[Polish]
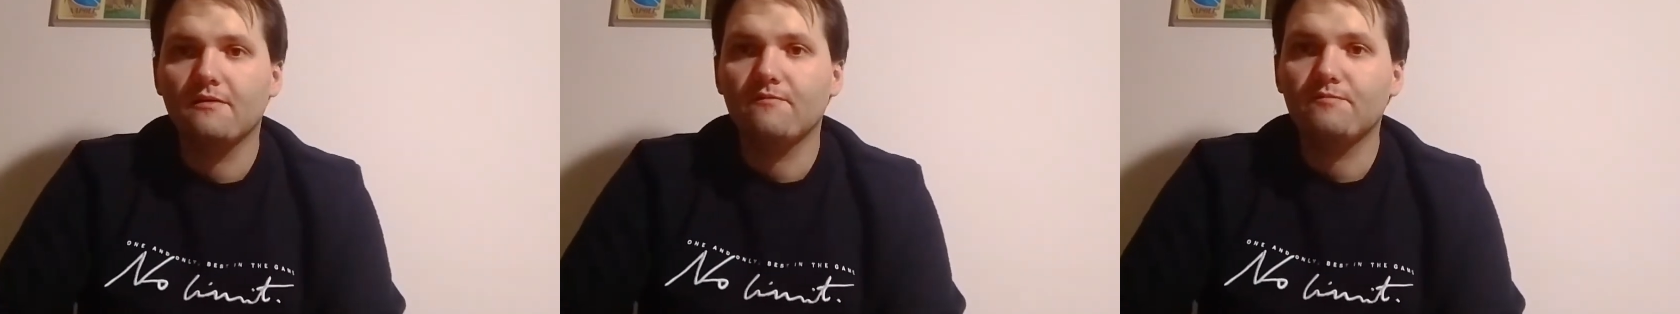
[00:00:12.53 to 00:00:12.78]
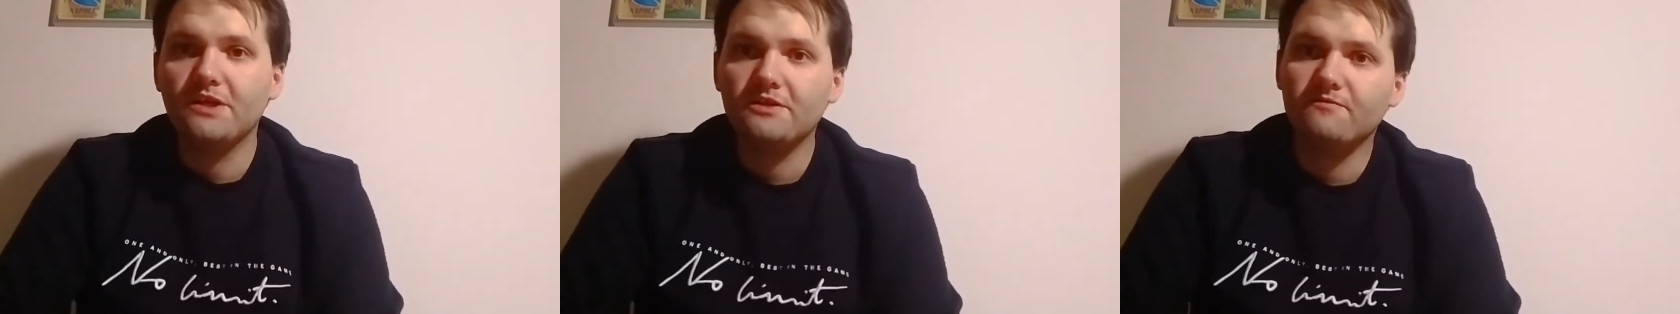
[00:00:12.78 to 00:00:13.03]
W
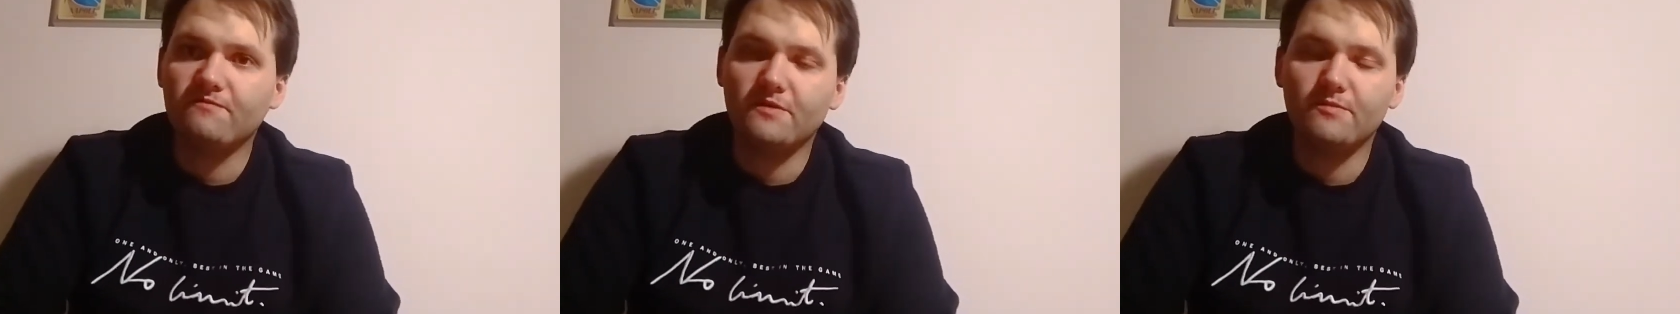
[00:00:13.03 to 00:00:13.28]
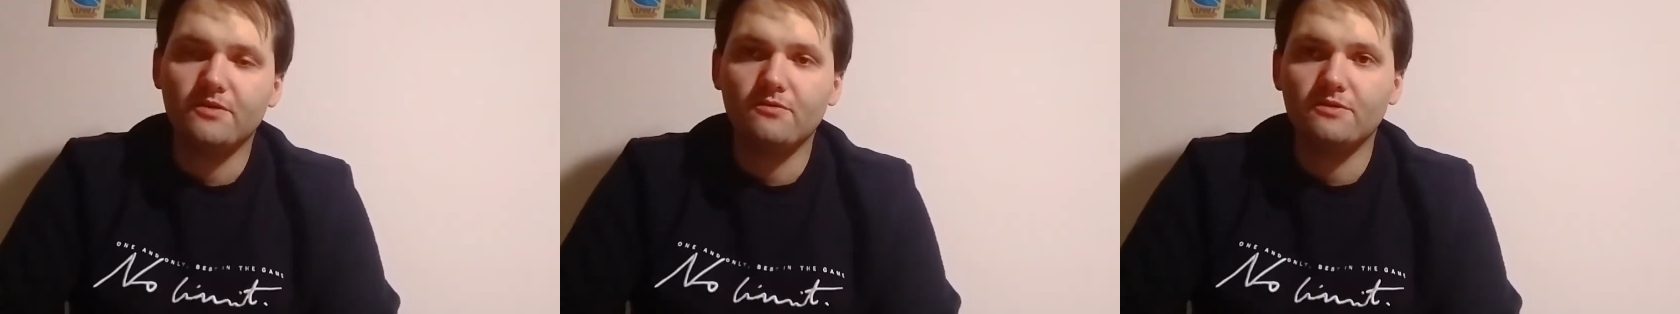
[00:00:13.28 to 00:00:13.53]
pierwszym
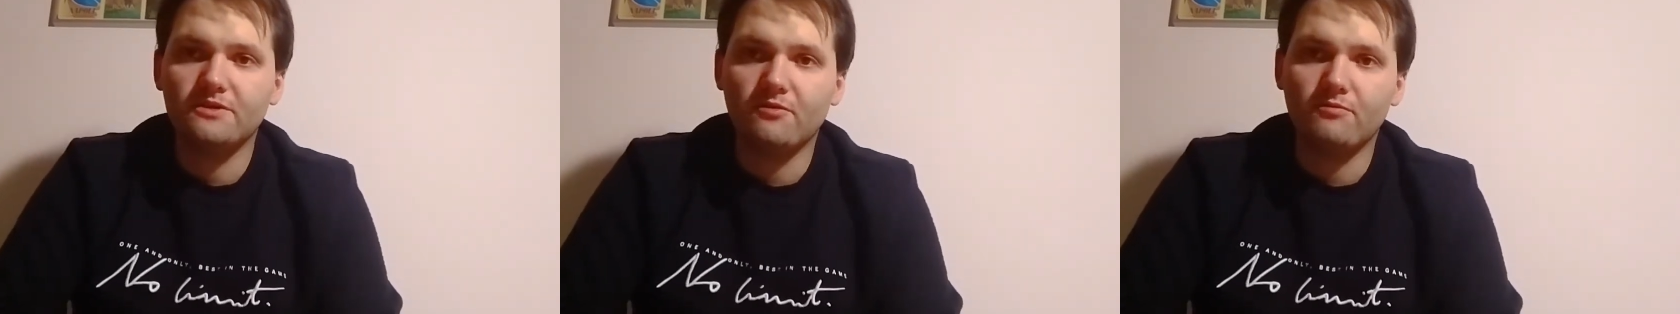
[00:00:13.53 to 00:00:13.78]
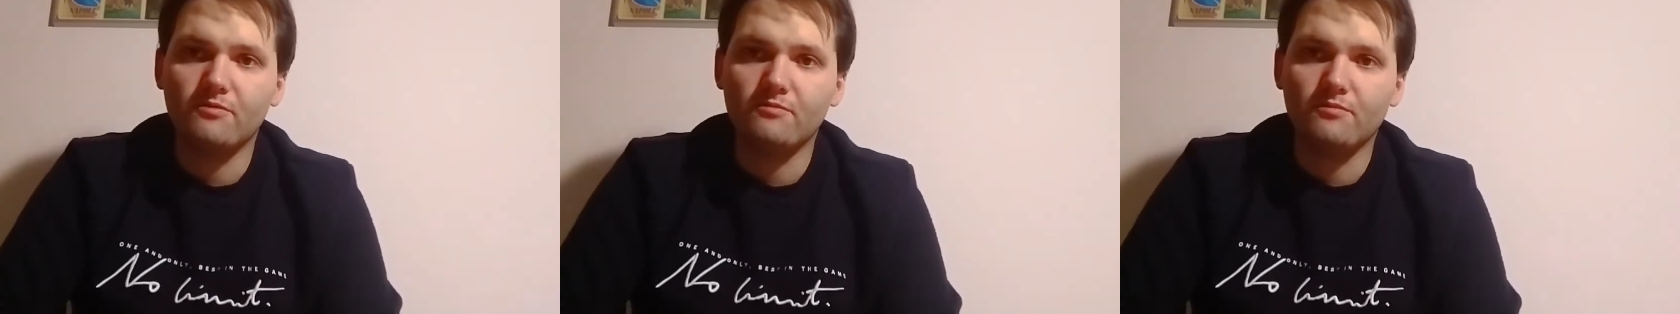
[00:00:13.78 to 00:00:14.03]
filmiku
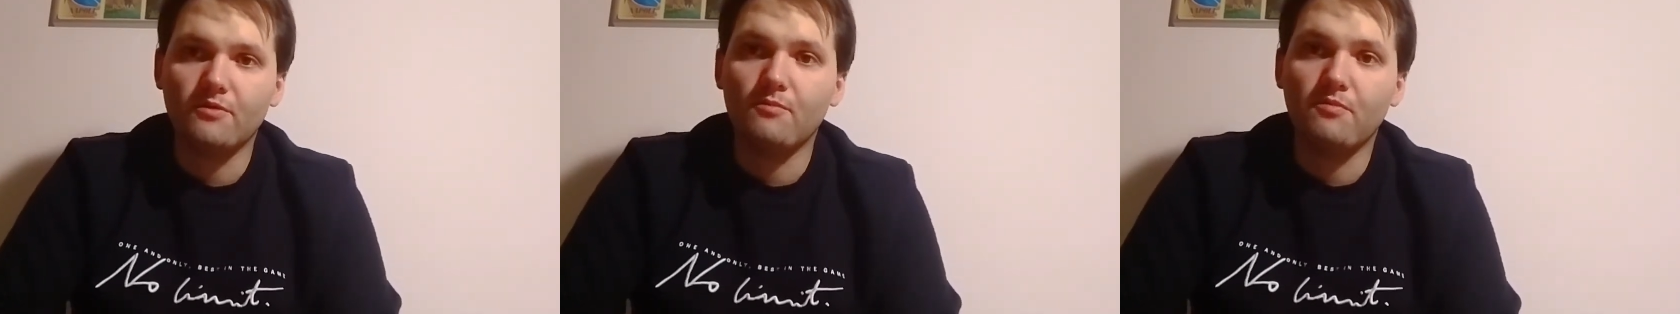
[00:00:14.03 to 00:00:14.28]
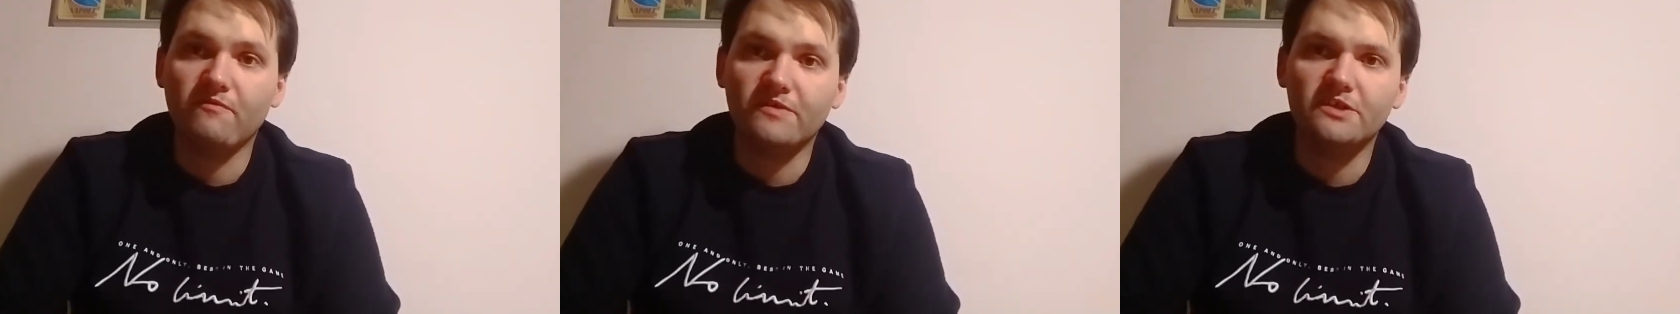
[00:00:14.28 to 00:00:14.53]
chciałbym
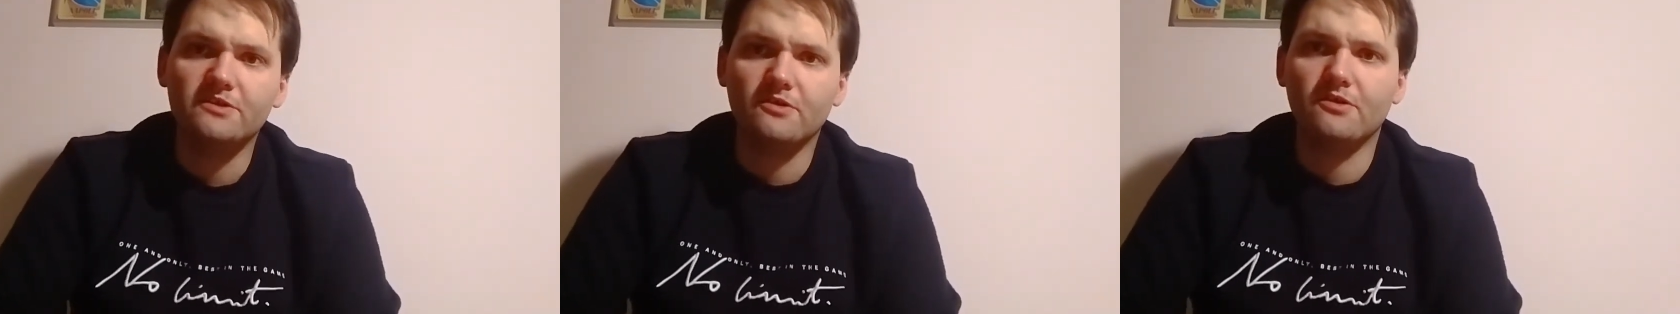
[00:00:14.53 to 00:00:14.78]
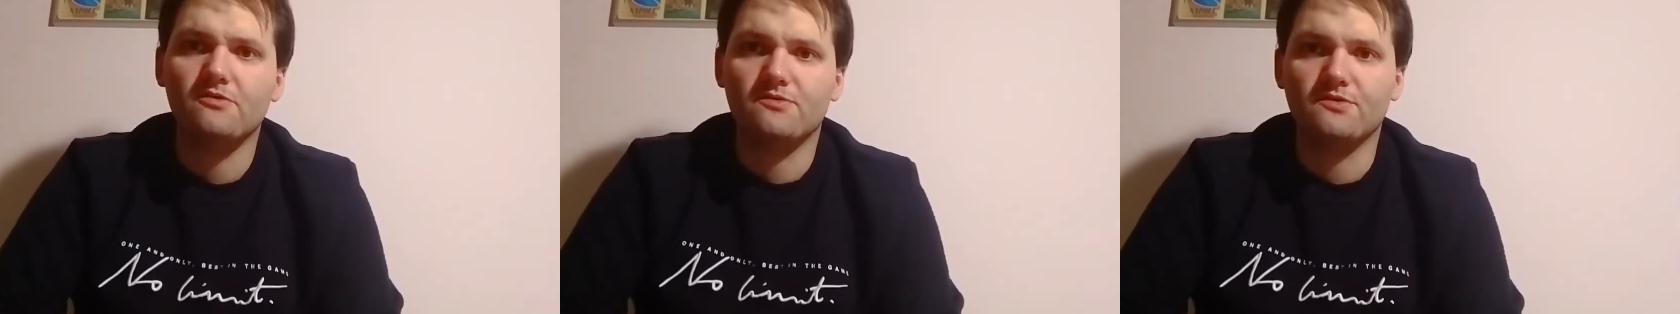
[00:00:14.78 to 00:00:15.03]
opowiedzieć
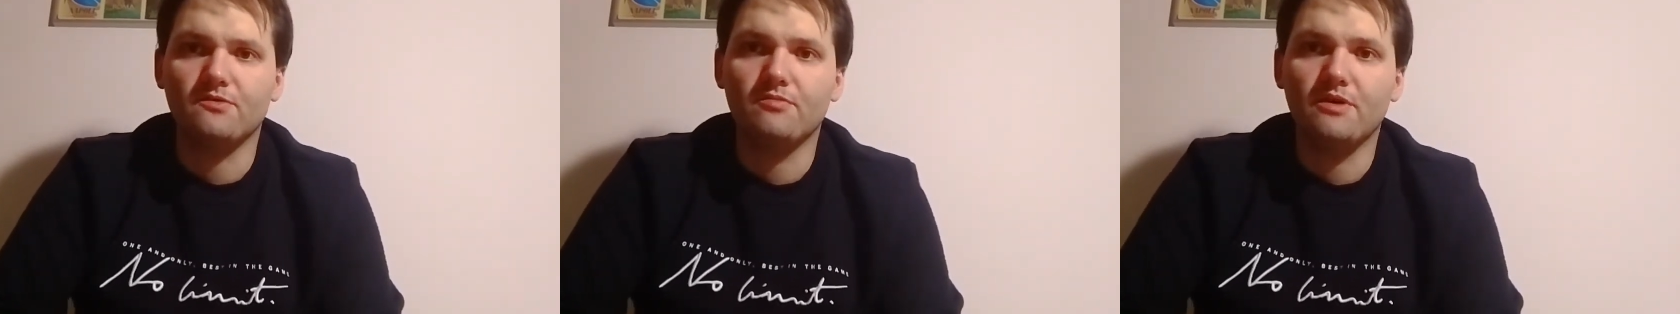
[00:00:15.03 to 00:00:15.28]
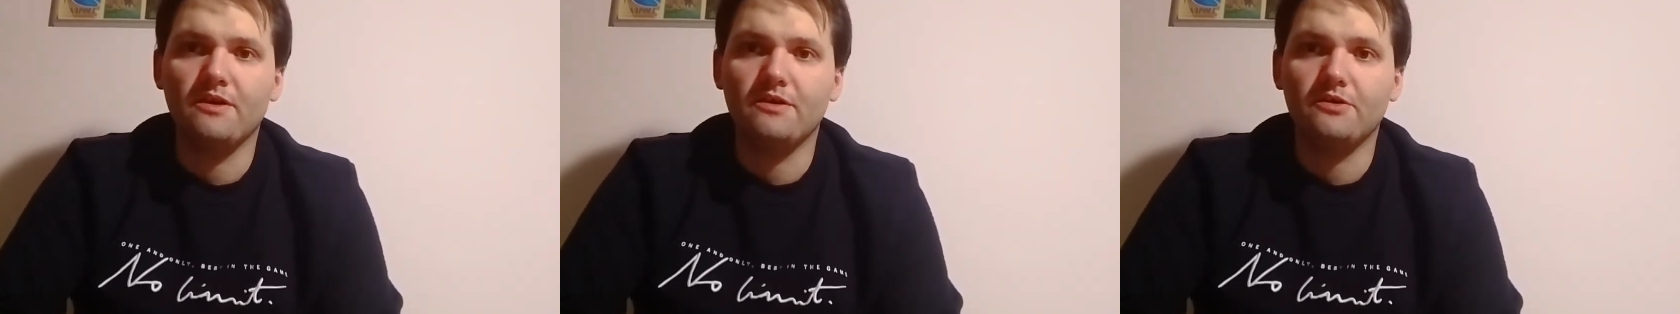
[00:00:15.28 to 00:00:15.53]
trochę o sobie